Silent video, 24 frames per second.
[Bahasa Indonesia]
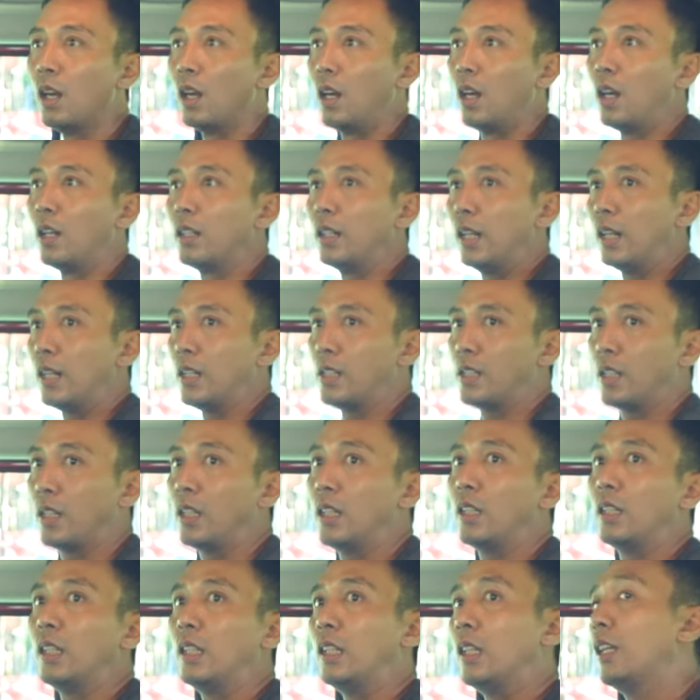uh, dari
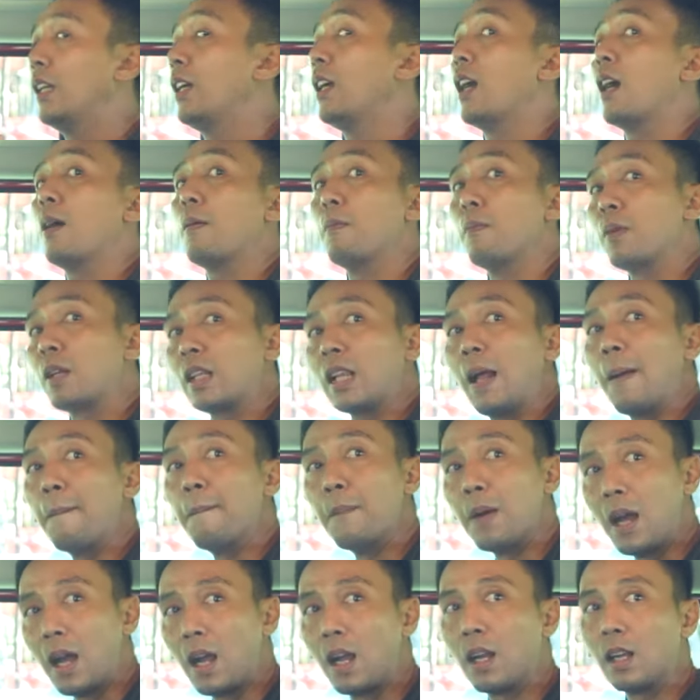segi tinggi nggak
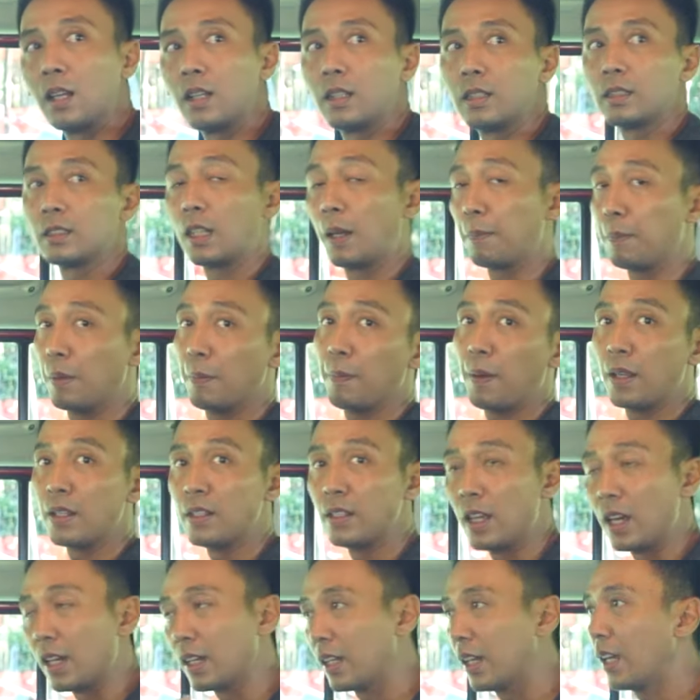bertambah tapi
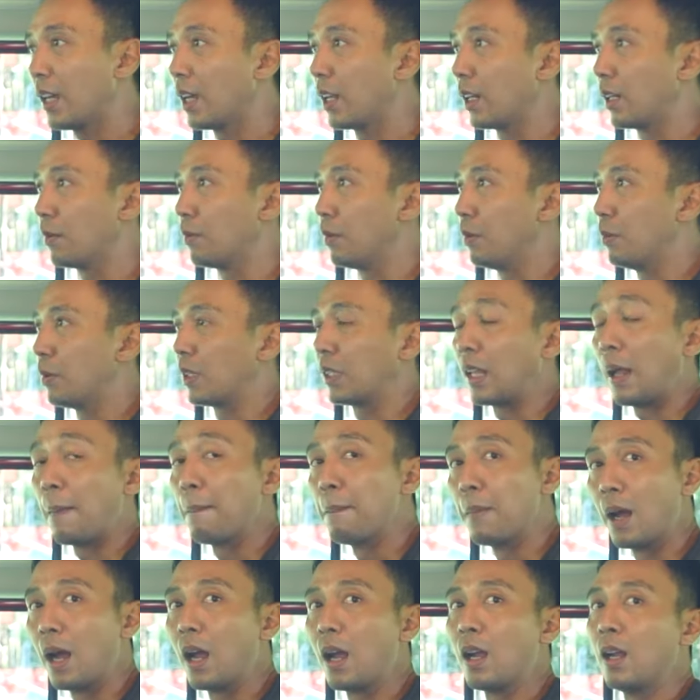panjangnya yang lebih
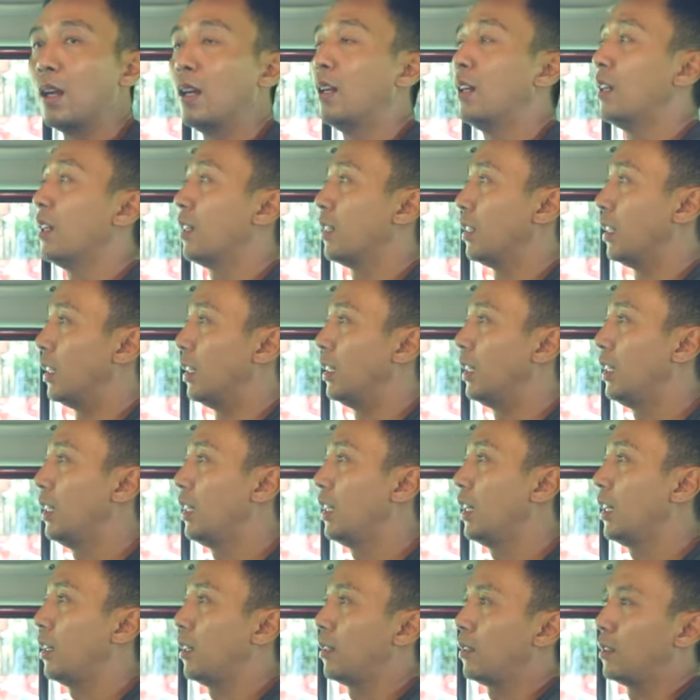bertambah
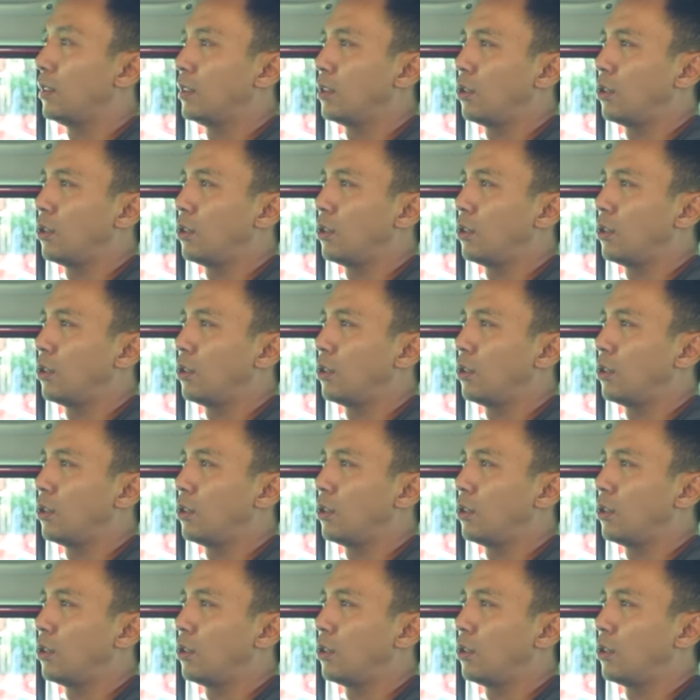jadi